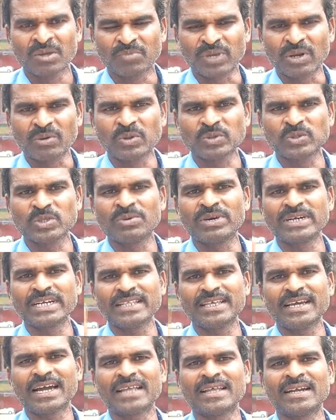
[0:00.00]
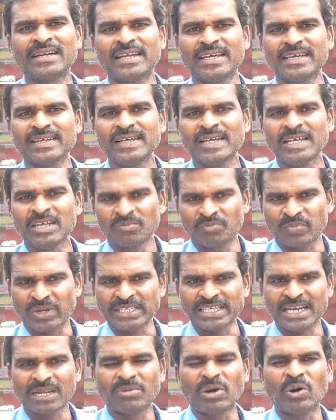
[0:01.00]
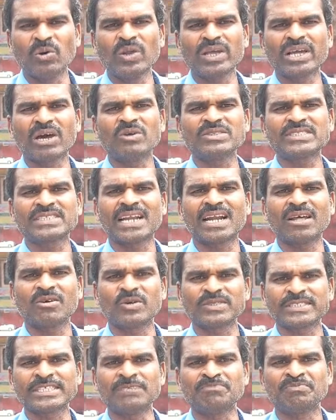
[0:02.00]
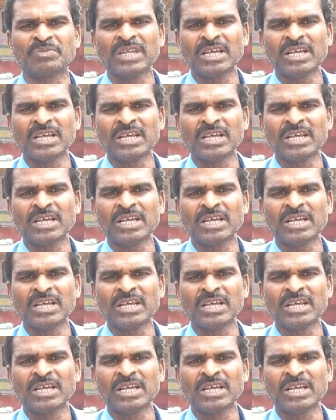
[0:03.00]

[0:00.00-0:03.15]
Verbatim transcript: ప్రభుత్వం అంటే ఇది కాదండి ప్రజల మౌలిక అవసరాల కోసం